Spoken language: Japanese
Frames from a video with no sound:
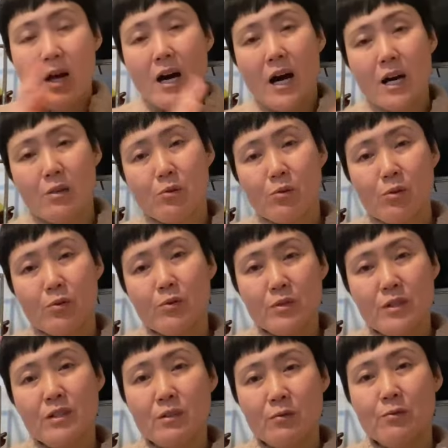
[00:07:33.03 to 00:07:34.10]
あの
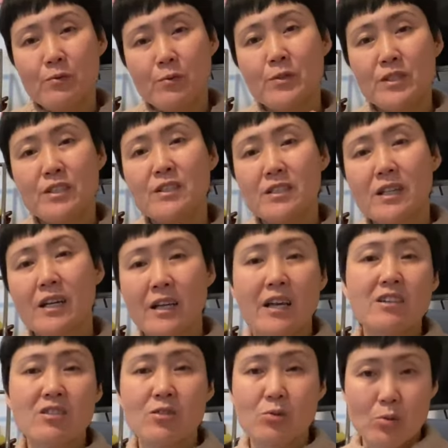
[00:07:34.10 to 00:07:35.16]
に婦人科
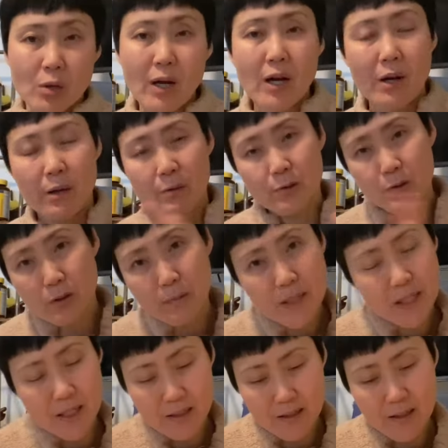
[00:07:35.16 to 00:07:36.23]
検診とか含め
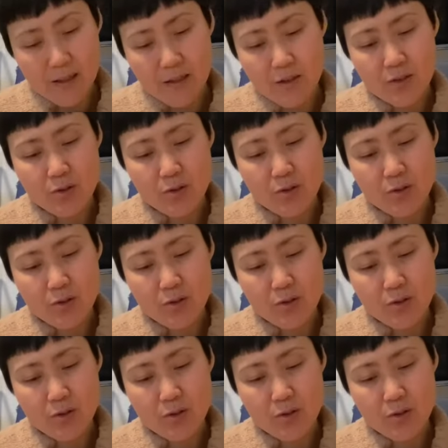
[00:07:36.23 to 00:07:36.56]
ないで